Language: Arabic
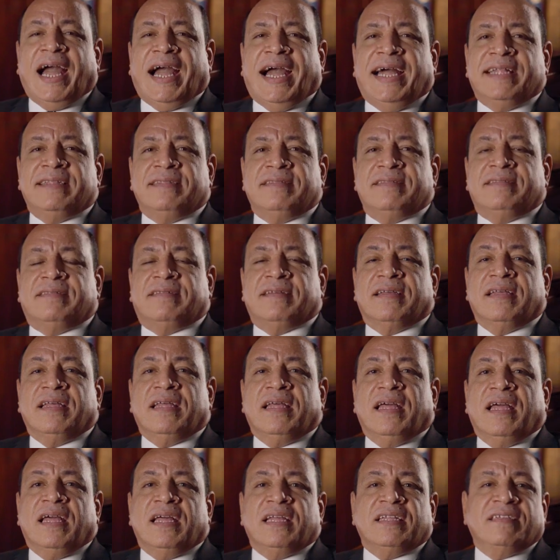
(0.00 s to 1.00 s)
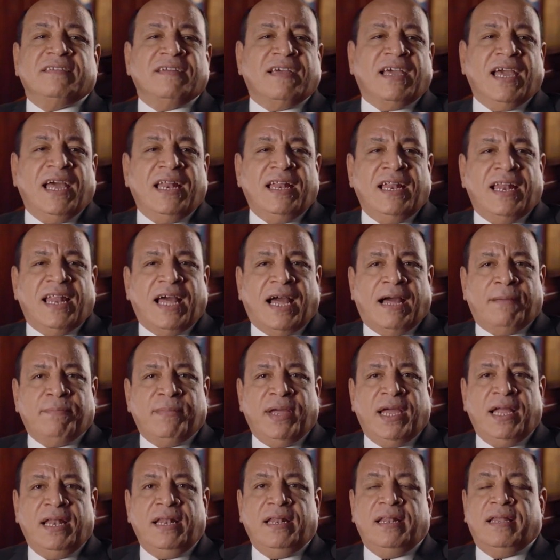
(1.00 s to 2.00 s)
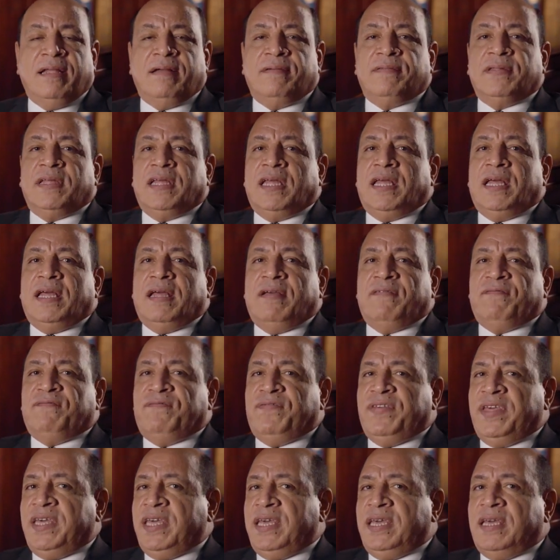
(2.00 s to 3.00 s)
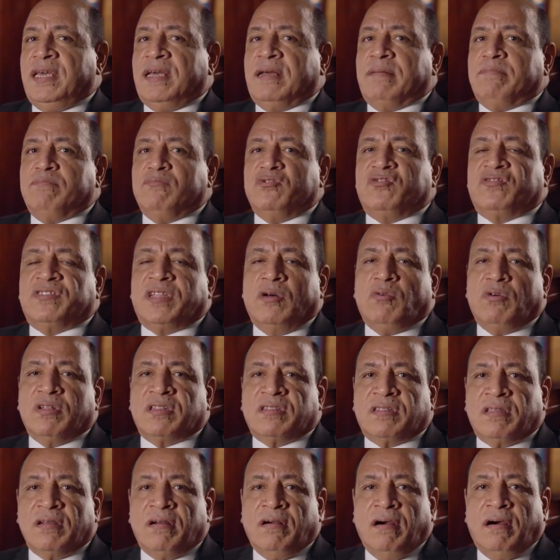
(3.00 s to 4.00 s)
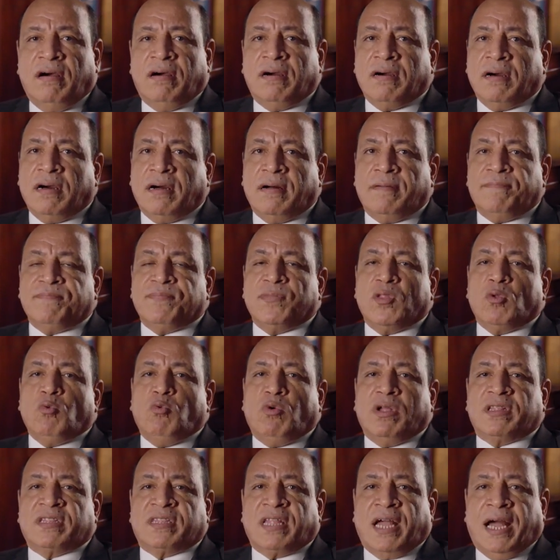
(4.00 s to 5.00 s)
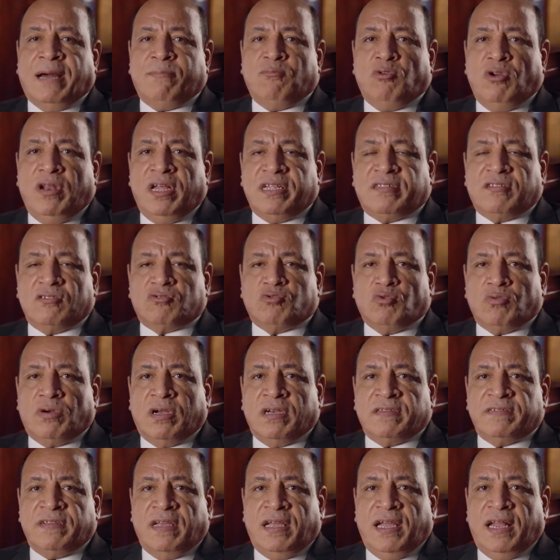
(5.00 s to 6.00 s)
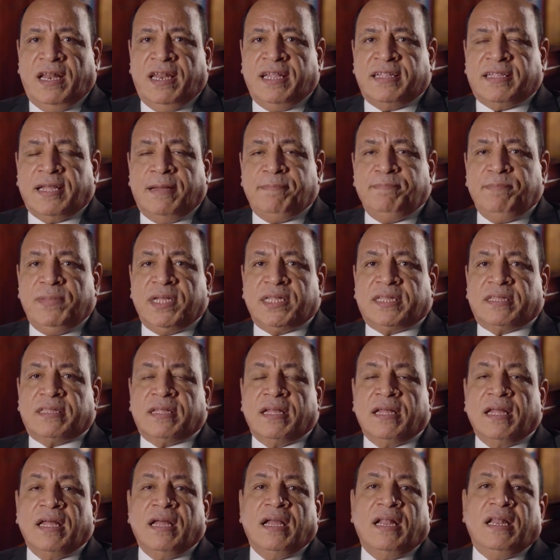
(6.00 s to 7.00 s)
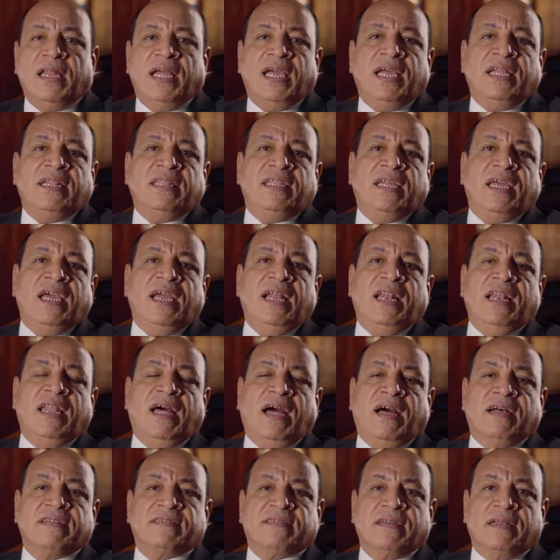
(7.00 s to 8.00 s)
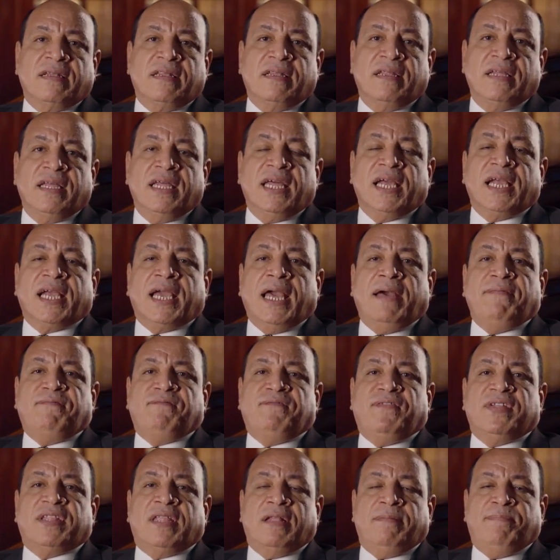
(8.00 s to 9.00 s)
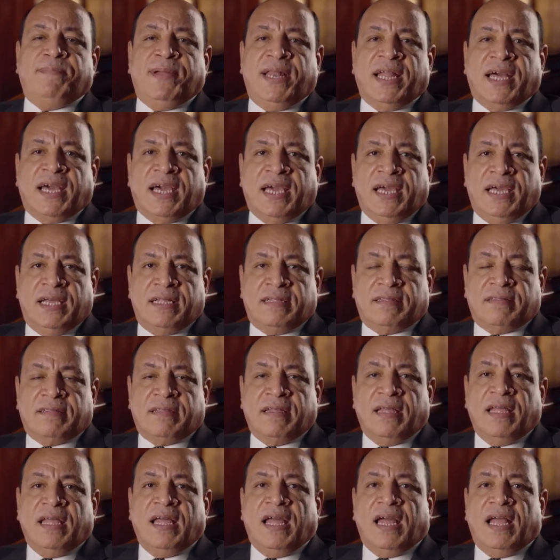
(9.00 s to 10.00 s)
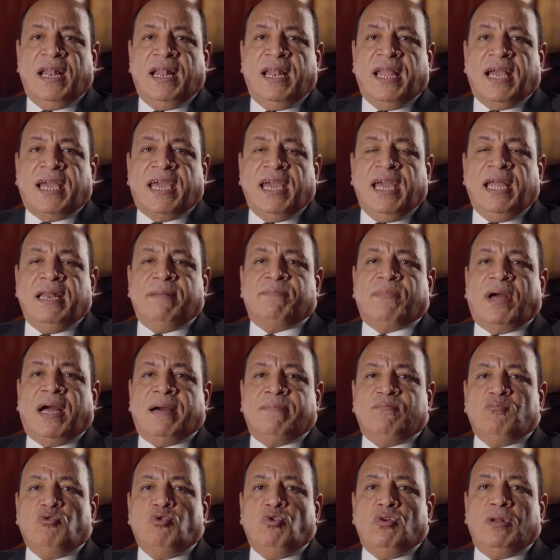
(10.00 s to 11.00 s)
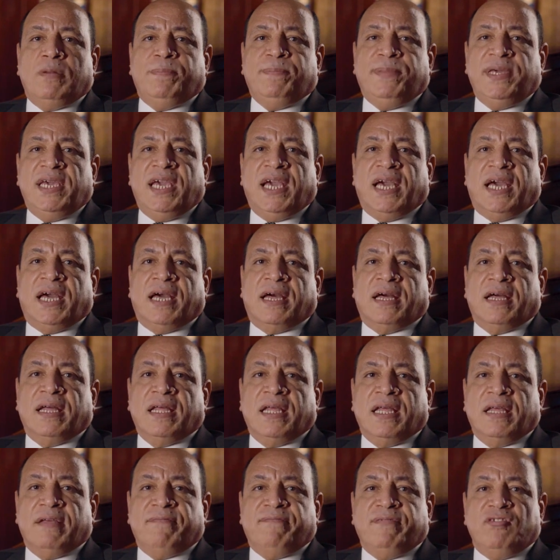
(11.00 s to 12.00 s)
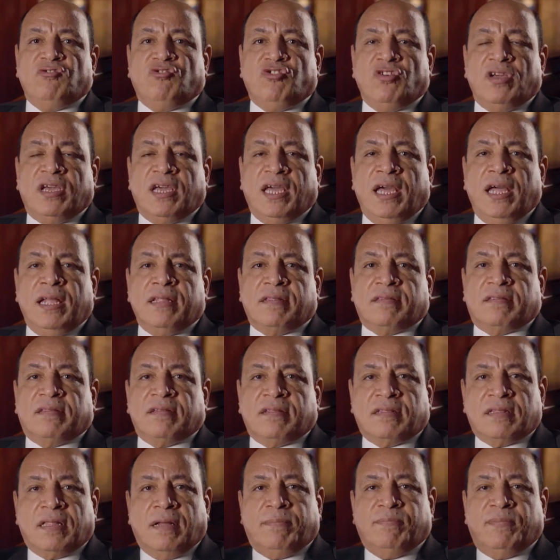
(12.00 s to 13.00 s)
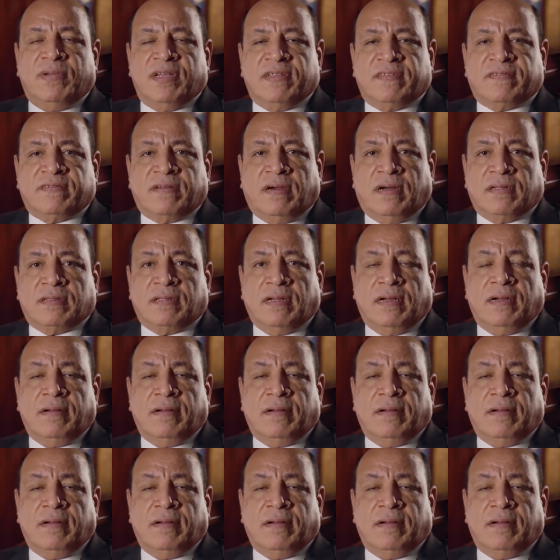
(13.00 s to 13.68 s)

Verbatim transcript: عند رجال الأعمال في مستوى التجارة والتعاملات التجارية اللي تمت لأن إيه اللي حصل؟ كافة البلاغات اللي كان معمول بيها في شيكات تم إسقاطها